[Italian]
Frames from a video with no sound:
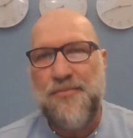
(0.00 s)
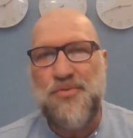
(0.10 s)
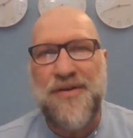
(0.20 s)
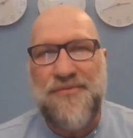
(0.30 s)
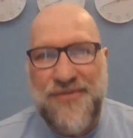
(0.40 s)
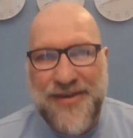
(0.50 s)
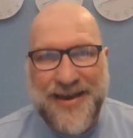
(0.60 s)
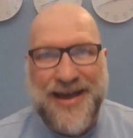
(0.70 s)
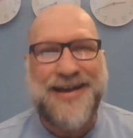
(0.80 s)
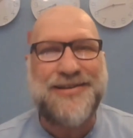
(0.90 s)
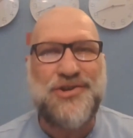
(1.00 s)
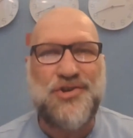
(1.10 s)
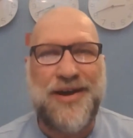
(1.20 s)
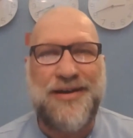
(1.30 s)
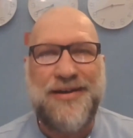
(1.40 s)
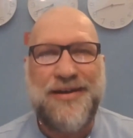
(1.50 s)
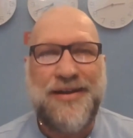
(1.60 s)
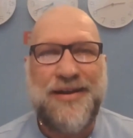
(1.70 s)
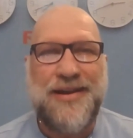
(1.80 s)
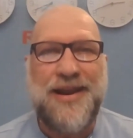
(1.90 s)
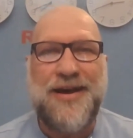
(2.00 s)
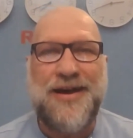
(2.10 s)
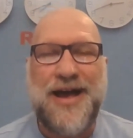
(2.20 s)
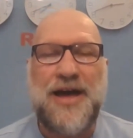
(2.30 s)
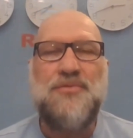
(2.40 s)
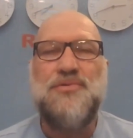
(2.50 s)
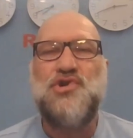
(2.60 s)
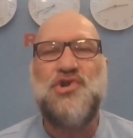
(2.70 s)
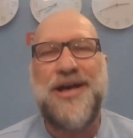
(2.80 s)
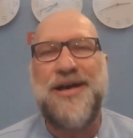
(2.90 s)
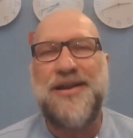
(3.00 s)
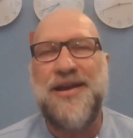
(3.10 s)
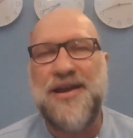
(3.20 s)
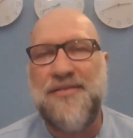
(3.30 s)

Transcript: più efficacia nell'annunciare